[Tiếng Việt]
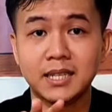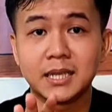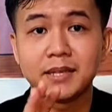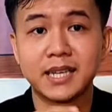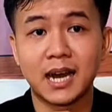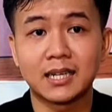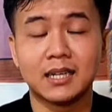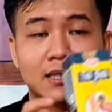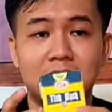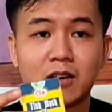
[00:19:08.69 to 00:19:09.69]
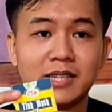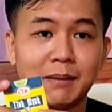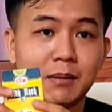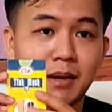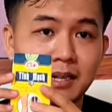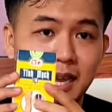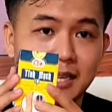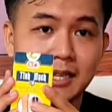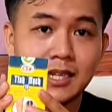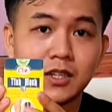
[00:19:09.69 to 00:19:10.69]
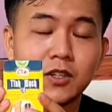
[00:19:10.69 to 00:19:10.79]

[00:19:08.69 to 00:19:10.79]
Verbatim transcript: bởi vì bây giờ đó là có giãn tĩnh mạch này